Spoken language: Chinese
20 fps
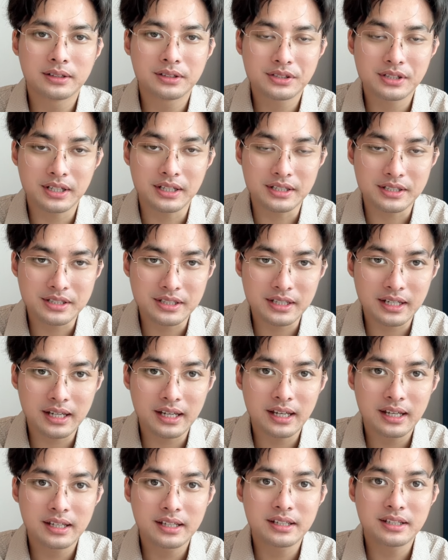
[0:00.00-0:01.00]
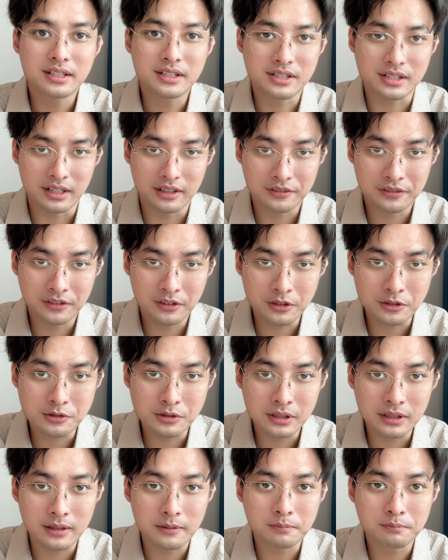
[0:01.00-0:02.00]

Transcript: 这些解放军的